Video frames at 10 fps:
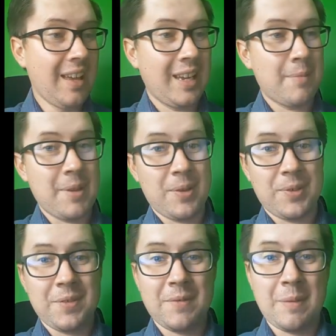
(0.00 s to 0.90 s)
i będę
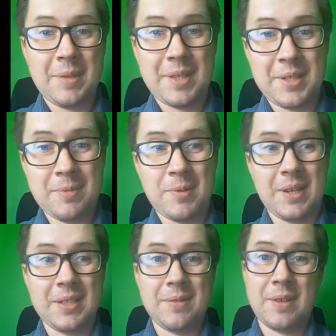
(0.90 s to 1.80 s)
oczywiście Wam je treści
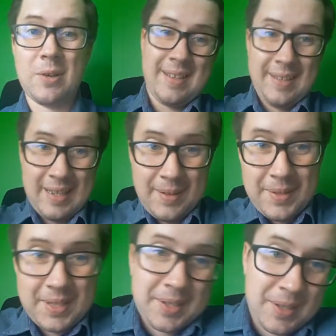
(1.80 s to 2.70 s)
pokazywał, e, ale w
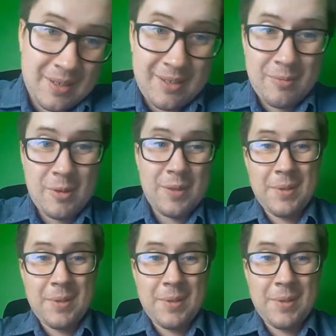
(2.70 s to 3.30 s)
zasadzie umowa